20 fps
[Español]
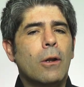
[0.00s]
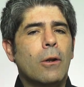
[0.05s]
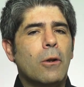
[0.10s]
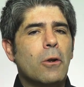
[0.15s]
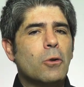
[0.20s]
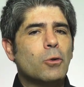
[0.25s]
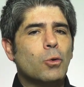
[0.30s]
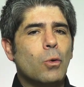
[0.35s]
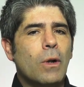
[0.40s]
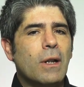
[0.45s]

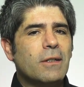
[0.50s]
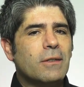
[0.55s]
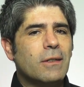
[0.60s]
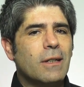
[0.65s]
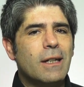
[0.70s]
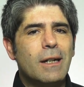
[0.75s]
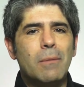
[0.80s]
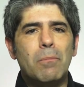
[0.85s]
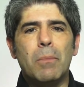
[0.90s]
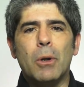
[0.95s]
no suele
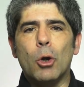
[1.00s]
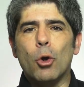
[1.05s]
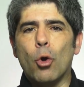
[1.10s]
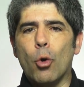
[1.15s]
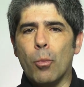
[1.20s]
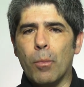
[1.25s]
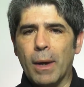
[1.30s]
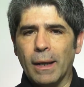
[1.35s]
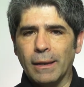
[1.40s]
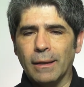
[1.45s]
ser
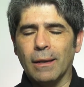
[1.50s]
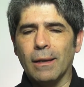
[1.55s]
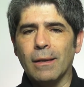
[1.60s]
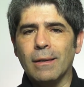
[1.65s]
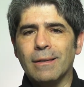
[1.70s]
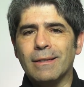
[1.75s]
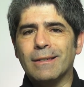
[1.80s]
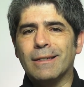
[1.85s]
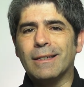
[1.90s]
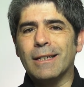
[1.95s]

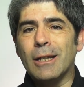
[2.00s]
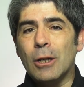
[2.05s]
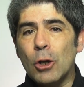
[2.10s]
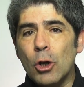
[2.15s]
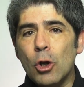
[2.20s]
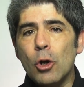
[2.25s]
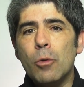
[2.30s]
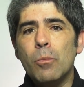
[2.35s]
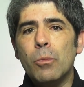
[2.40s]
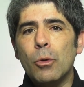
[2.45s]
preocupante si
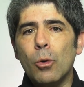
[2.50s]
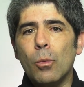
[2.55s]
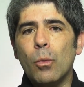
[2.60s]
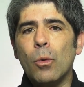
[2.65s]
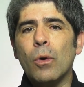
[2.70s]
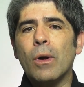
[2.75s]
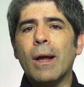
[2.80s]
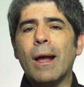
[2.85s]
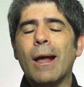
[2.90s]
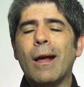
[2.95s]
no
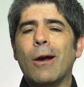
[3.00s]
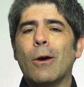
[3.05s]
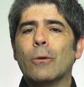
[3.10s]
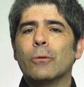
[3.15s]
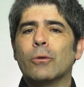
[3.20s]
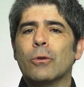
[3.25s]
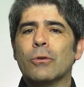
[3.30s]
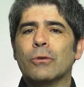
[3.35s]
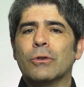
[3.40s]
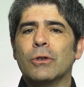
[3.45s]
provoca
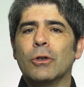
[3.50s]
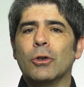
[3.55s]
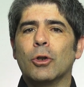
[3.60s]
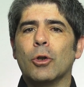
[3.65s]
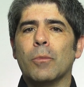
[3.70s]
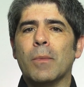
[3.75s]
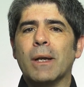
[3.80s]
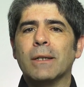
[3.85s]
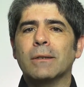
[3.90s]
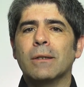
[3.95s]
otros
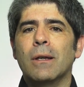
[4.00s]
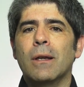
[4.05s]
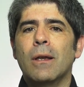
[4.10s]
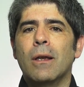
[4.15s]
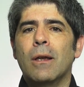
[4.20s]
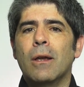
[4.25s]
síntomas